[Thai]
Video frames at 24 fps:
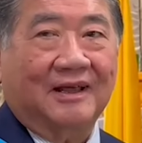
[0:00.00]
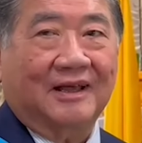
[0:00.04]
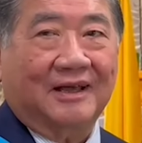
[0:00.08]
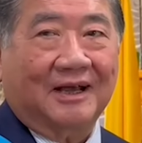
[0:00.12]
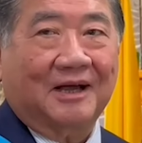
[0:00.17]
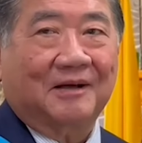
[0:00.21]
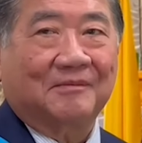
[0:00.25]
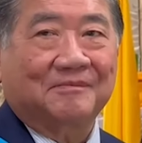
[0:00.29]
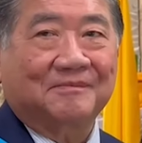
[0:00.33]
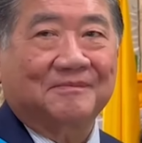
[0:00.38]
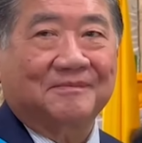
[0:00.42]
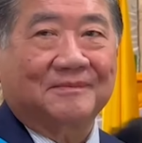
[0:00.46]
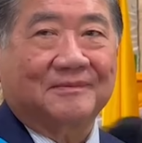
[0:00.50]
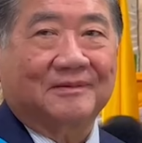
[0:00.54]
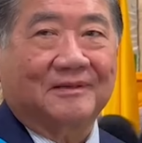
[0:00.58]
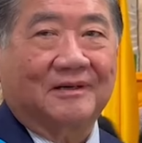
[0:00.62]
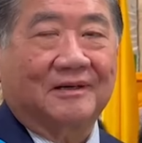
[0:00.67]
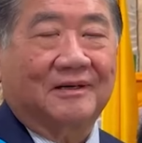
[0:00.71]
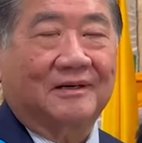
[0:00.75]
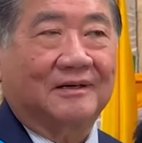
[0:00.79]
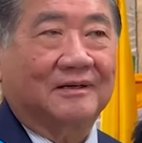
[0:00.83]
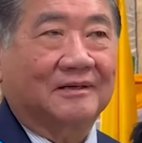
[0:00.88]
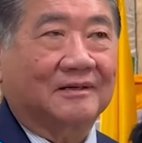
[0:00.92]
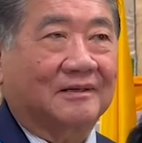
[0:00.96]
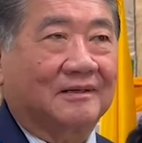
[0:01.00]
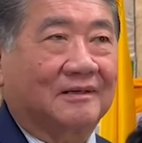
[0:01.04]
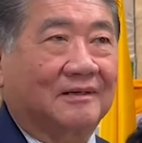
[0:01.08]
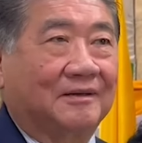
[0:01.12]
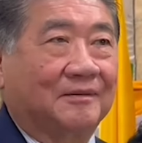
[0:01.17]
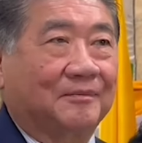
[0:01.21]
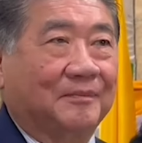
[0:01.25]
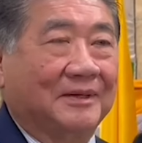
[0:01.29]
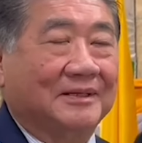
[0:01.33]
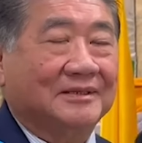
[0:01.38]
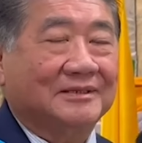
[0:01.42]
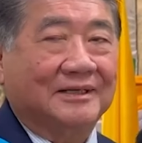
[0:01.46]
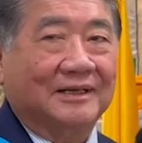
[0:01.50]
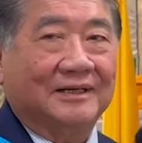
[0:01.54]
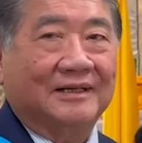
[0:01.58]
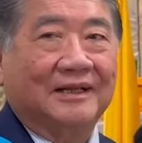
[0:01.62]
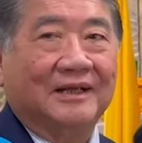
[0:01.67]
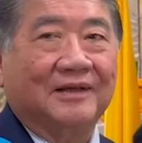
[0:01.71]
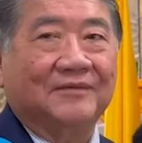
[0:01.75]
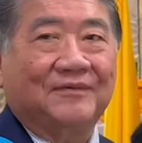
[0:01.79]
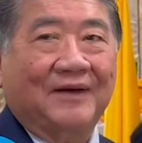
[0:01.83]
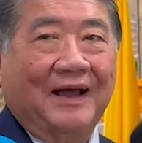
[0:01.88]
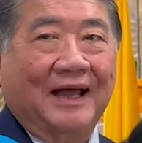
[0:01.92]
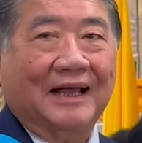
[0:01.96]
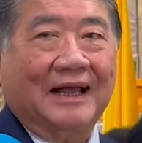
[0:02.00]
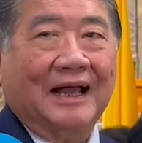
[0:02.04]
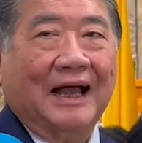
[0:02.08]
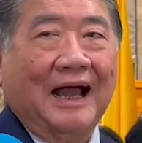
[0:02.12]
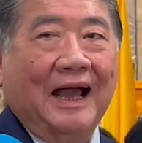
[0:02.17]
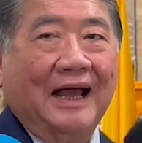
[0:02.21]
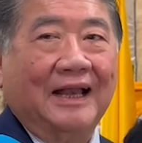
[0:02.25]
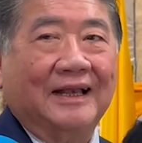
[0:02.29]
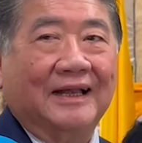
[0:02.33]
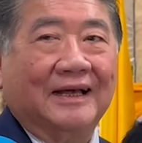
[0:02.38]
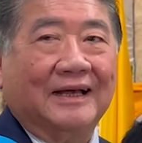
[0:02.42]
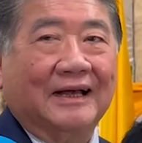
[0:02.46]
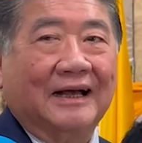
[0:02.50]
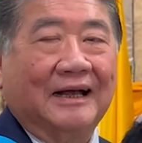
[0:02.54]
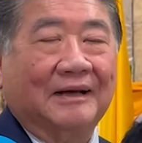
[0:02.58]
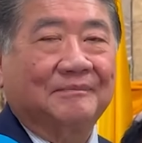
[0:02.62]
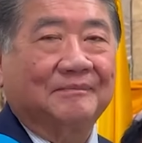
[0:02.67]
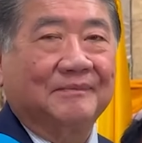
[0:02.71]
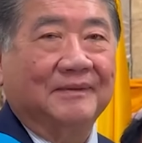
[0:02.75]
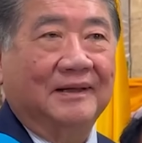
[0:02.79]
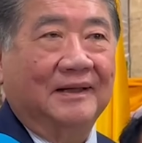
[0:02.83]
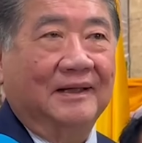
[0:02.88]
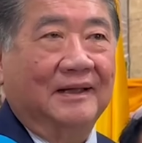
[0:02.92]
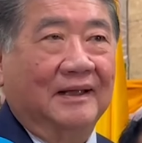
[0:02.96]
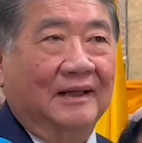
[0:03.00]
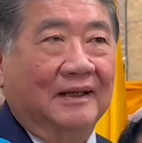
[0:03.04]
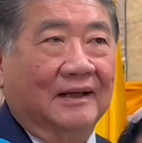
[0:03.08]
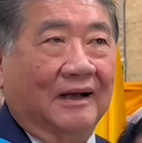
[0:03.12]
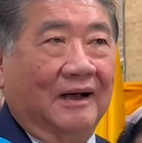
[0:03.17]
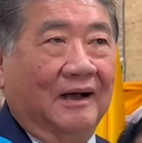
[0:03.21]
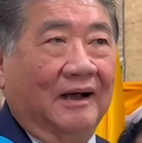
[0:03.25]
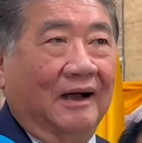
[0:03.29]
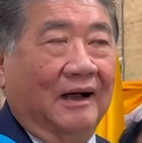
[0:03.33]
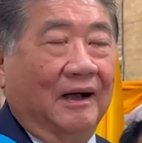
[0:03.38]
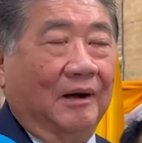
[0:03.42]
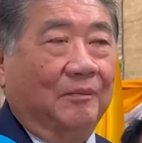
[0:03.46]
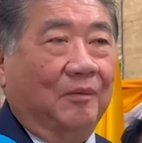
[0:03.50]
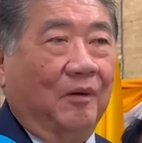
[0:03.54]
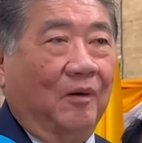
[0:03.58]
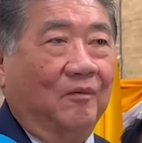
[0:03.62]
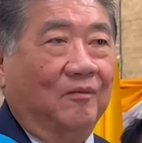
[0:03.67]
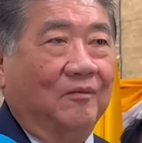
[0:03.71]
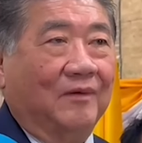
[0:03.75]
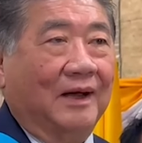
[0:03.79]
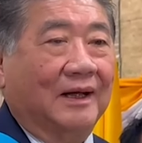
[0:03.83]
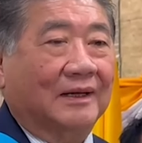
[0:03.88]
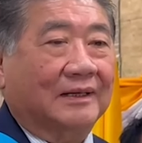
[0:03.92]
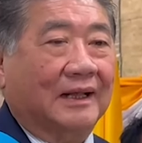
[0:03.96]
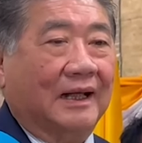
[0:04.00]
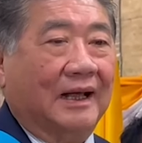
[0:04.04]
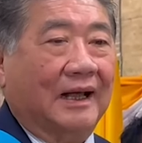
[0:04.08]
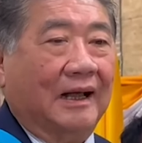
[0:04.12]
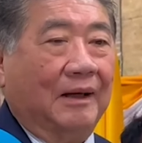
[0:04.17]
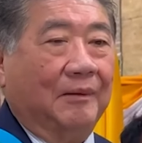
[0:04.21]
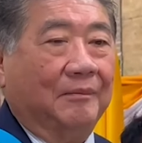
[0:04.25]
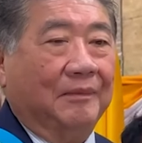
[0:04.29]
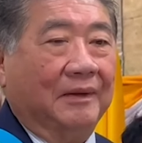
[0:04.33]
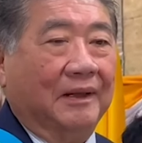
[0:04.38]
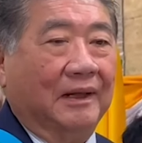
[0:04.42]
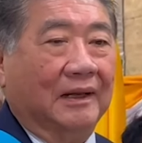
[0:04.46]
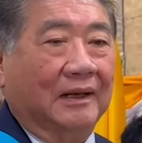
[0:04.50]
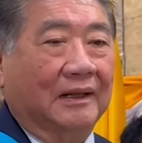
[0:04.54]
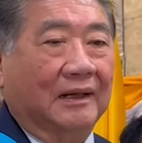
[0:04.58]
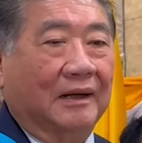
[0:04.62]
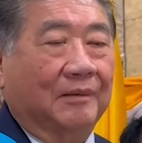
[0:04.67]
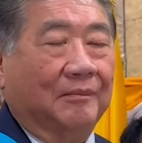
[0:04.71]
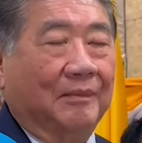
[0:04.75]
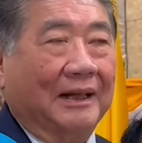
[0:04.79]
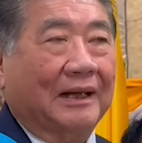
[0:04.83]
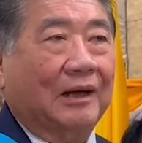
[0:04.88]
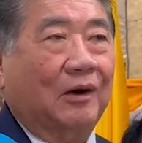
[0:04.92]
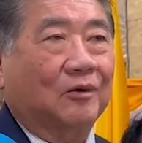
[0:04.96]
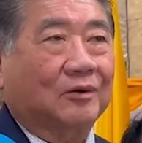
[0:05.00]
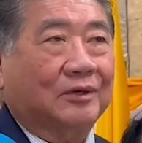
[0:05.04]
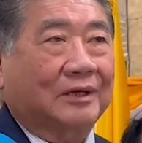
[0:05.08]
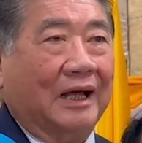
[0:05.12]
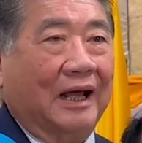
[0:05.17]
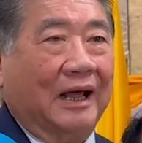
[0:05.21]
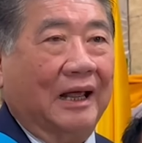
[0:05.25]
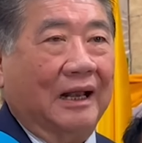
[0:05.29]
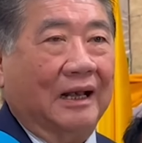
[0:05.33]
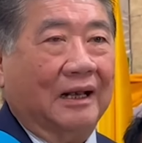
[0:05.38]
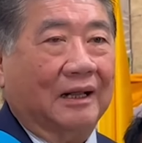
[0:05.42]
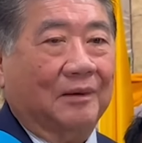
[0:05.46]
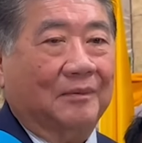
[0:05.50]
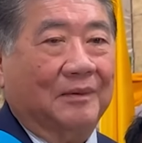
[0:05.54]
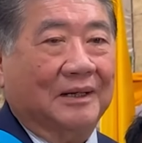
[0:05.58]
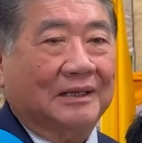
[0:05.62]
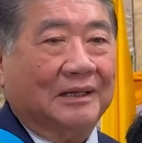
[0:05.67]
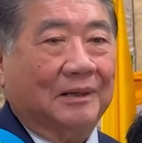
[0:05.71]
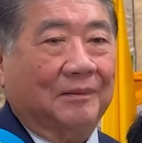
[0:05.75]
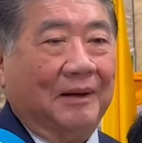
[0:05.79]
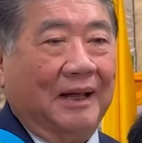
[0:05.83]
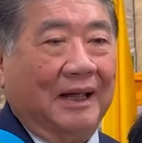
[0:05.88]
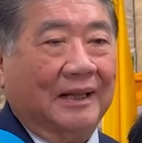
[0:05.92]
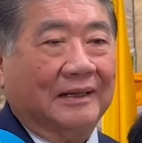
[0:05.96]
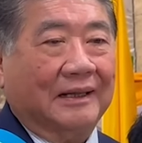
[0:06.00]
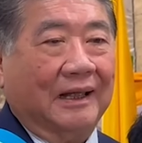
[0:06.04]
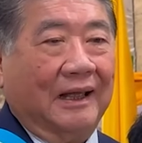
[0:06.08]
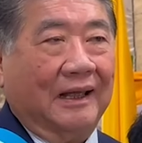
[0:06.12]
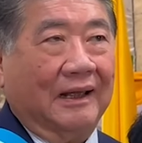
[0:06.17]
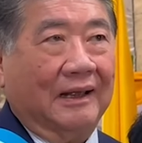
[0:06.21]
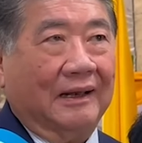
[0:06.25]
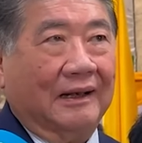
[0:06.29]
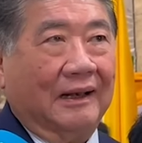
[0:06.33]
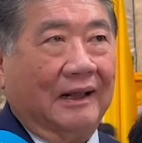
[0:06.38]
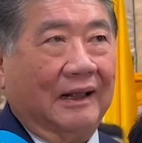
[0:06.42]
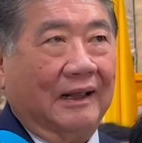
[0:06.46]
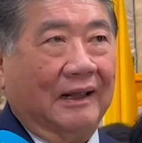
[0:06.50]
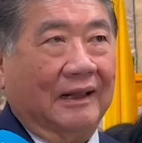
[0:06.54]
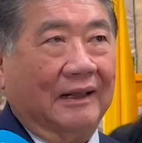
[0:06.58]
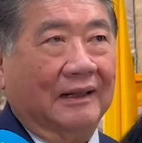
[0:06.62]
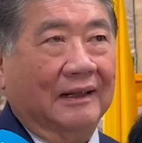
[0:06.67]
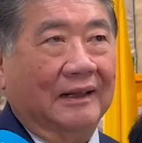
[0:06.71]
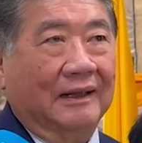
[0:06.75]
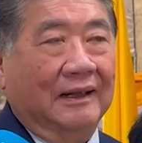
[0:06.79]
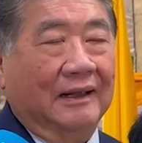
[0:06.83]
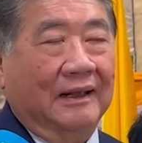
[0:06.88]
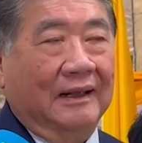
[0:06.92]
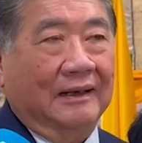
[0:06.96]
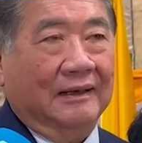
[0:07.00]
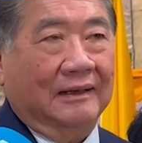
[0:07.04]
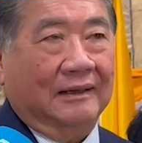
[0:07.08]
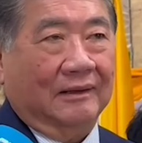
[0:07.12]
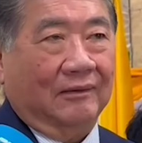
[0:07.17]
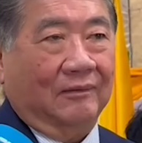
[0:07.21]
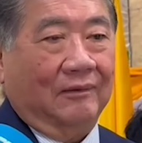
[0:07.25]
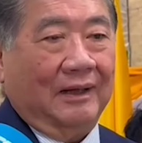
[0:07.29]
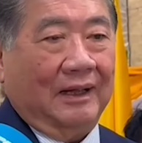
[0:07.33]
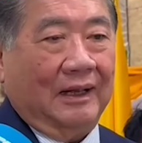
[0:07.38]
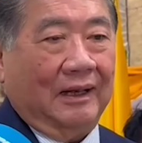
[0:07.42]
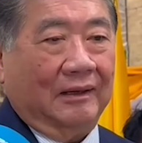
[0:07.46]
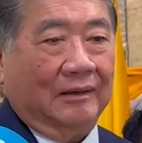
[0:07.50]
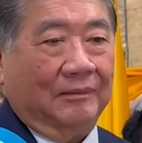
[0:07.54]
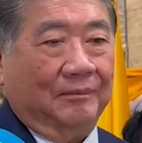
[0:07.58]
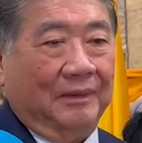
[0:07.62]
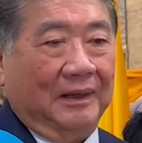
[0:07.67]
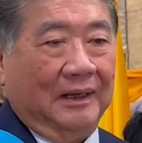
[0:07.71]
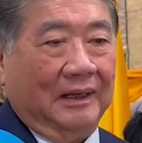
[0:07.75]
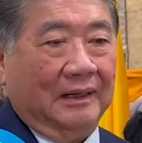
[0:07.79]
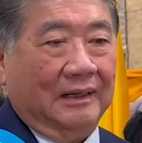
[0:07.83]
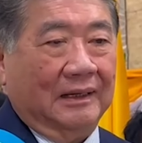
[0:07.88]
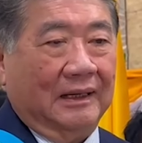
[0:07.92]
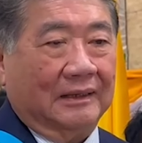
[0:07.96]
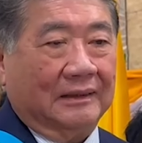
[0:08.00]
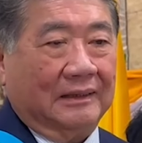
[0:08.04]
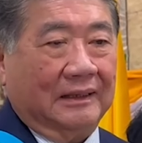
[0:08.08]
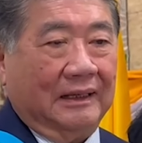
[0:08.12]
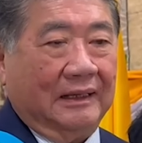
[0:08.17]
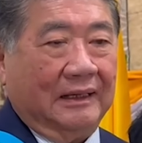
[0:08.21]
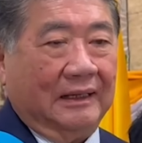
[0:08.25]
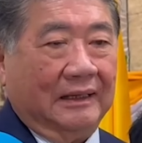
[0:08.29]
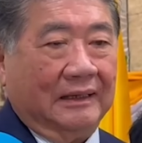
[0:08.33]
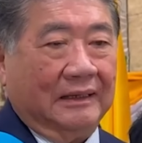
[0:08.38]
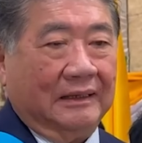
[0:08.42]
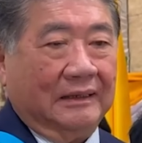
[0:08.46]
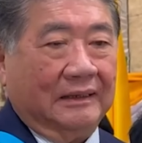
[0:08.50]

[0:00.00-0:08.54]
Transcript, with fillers: ดีครับก็ก็เป็นสิทธิฝ่ายค้านนะครับ ผมว่าถ้ามีเรื่องไม่เข้าใจแล้วก็ไม่สบายใจอะไร หรือว่ามีเรื่องที่